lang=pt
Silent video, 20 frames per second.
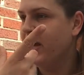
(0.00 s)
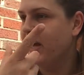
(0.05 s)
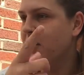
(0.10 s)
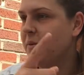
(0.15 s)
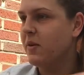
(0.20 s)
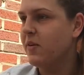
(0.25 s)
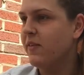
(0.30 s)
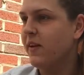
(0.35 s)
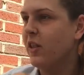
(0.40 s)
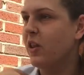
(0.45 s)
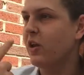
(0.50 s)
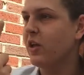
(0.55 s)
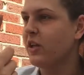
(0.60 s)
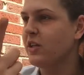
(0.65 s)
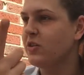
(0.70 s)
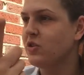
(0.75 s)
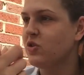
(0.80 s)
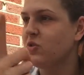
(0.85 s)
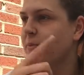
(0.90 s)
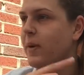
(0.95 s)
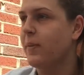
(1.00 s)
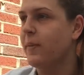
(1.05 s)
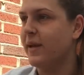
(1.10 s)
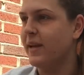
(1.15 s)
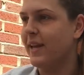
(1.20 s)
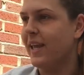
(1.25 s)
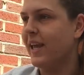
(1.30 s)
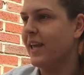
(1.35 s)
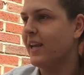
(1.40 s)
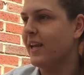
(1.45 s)
e me valorizo de uma
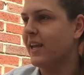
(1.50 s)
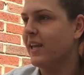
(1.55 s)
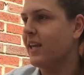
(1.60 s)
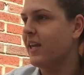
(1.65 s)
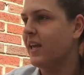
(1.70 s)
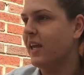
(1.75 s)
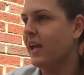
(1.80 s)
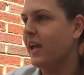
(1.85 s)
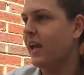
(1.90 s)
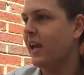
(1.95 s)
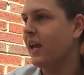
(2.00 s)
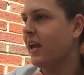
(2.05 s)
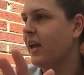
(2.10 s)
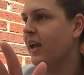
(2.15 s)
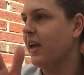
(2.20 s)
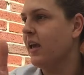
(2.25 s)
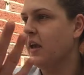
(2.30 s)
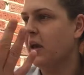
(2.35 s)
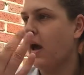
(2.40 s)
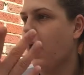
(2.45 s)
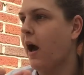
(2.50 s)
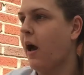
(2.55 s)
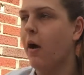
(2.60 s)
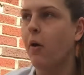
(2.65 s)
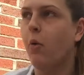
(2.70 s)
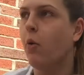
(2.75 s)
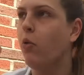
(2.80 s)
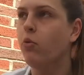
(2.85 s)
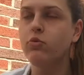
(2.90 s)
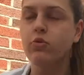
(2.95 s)
maneira que
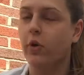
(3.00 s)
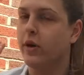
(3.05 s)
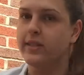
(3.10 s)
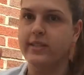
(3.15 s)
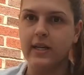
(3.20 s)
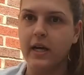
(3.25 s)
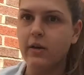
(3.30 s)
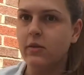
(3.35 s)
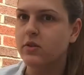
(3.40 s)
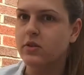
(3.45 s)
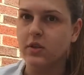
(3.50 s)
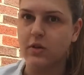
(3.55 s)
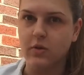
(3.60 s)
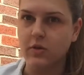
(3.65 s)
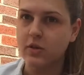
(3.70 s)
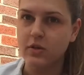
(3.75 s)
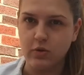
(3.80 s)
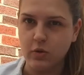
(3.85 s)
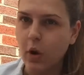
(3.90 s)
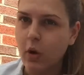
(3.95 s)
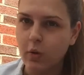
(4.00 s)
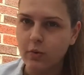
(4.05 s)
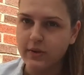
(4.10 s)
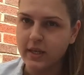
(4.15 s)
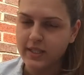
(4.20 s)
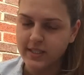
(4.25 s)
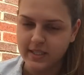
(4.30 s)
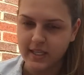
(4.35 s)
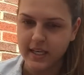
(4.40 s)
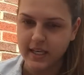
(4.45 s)
há um, dois anos não
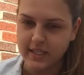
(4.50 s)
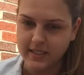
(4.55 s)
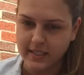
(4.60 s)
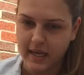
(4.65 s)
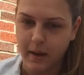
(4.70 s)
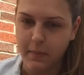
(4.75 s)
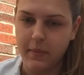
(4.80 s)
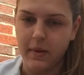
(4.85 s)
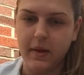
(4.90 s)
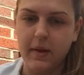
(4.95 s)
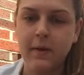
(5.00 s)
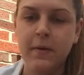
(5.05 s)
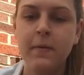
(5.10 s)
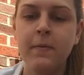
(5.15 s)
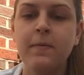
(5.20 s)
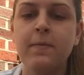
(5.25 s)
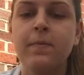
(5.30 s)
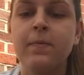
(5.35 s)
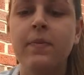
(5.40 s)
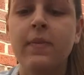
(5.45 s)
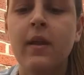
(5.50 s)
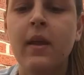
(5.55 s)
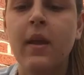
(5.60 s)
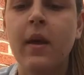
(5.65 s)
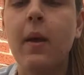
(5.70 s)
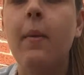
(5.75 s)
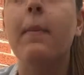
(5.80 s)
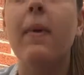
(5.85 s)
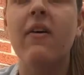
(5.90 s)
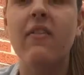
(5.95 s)
acontecia, sabe?
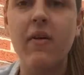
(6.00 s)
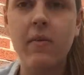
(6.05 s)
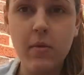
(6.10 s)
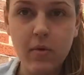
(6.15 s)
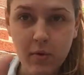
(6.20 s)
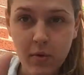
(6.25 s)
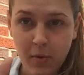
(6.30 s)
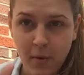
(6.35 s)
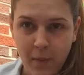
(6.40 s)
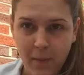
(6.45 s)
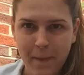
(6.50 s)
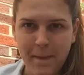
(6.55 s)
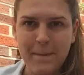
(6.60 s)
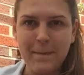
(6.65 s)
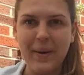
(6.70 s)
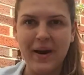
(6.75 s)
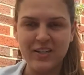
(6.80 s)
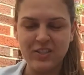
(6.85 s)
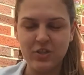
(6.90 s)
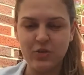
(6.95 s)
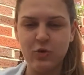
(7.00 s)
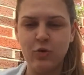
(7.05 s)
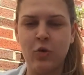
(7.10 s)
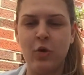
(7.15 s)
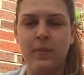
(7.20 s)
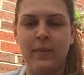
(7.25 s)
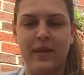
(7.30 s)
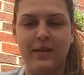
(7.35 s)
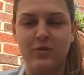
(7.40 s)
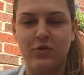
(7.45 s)
Mas vamos partir do
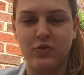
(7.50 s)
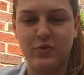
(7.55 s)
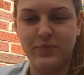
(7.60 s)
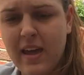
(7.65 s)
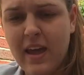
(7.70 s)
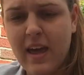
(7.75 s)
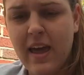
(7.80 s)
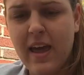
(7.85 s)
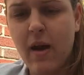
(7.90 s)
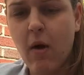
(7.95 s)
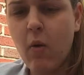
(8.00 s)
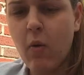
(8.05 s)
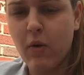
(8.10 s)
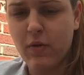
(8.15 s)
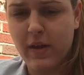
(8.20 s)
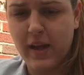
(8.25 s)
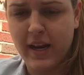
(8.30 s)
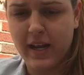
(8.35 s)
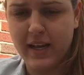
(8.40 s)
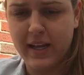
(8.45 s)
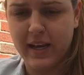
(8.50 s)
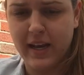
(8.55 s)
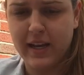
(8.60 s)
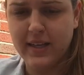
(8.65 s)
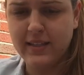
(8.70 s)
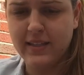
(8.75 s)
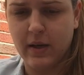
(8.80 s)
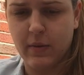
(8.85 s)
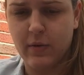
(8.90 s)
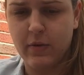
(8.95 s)
começo. Eu, quando era
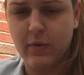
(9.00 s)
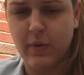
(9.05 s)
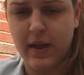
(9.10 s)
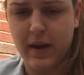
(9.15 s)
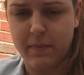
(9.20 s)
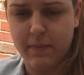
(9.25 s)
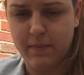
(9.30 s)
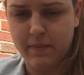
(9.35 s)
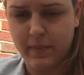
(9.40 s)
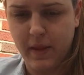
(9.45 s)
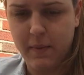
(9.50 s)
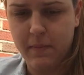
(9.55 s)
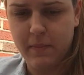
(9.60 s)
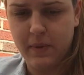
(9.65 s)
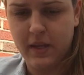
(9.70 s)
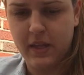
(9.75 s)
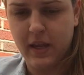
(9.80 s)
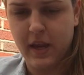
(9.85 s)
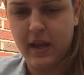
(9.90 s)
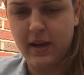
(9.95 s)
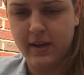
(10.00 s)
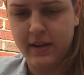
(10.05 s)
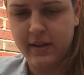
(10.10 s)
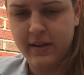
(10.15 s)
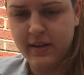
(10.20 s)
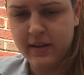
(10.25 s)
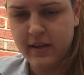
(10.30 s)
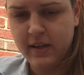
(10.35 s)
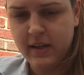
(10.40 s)
criança, quando eu era né, pequena,